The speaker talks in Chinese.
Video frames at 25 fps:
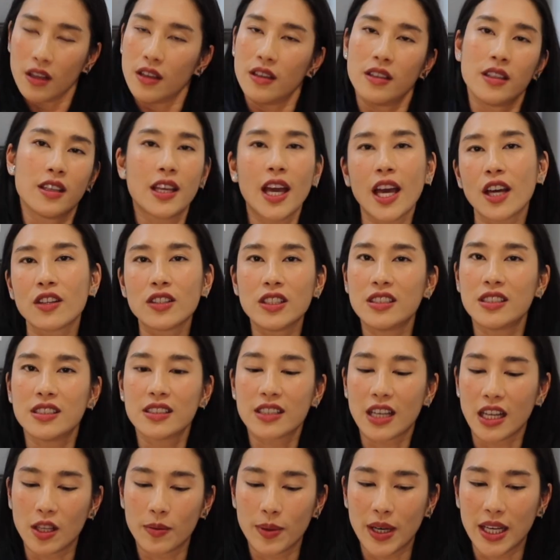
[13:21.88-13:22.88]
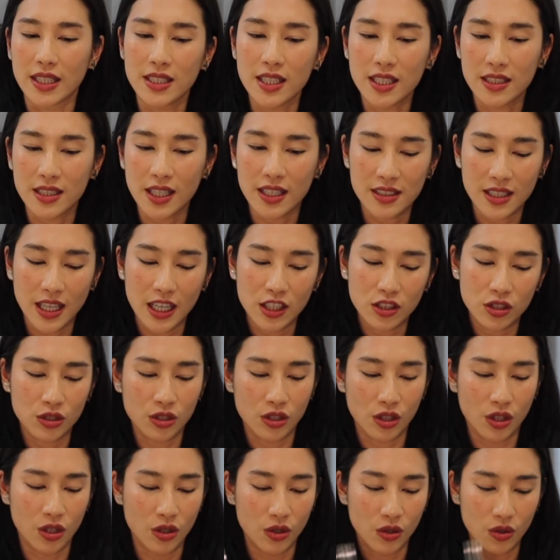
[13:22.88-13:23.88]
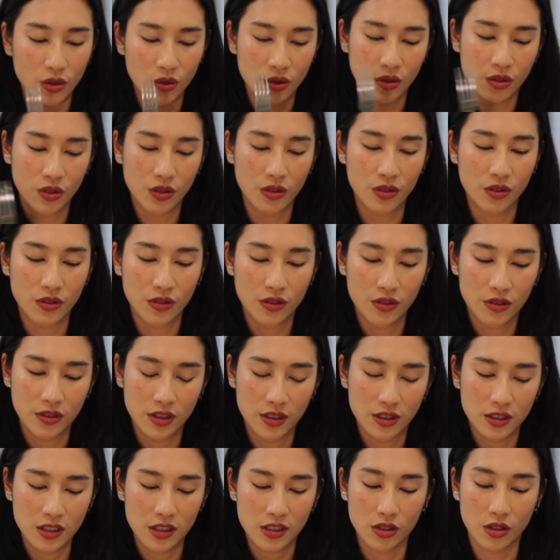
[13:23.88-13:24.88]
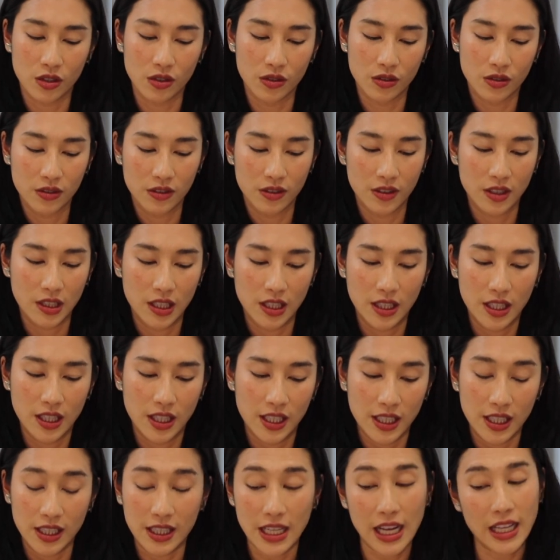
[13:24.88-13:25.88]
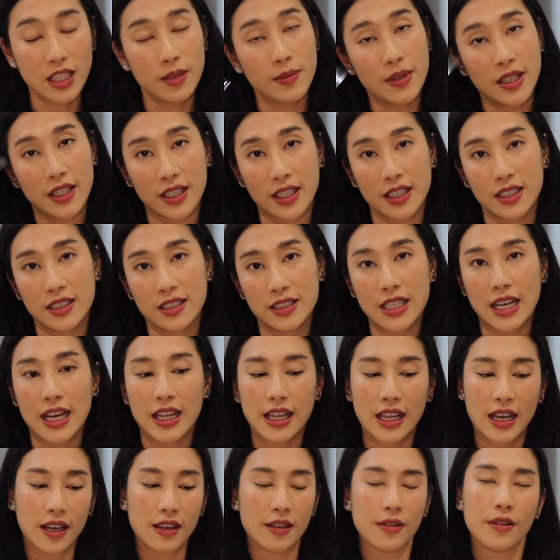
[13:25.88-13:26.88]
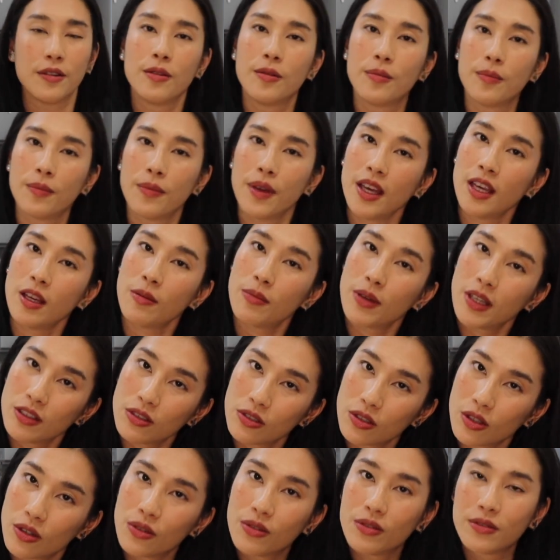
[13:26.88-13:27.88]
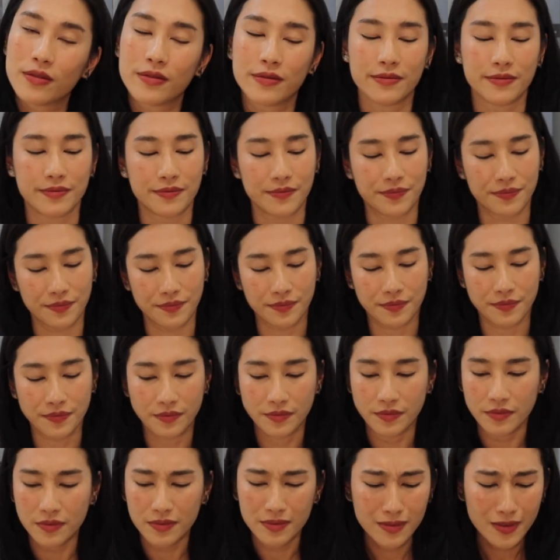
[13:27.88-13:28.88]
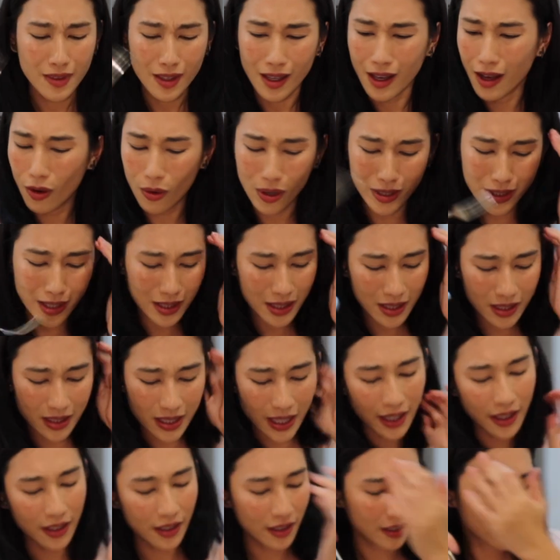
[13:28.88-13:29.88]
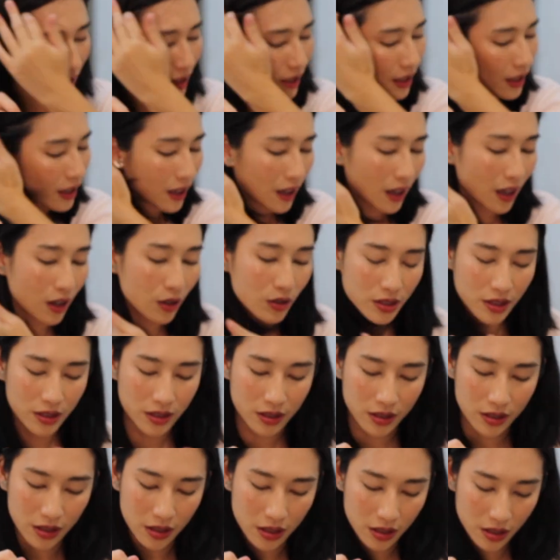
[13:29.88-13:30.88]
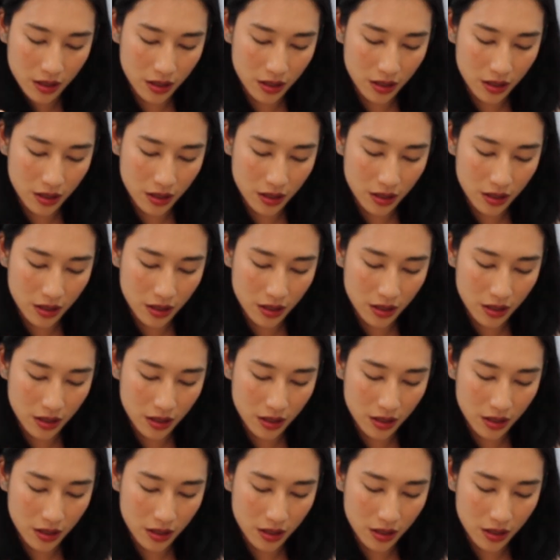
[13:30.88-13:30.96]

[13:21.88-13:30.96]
也太有仪式感了吧！自己在家就有这种意大利面跟沙拉，配一杯酒。好，我先吃谁？好，我先吃这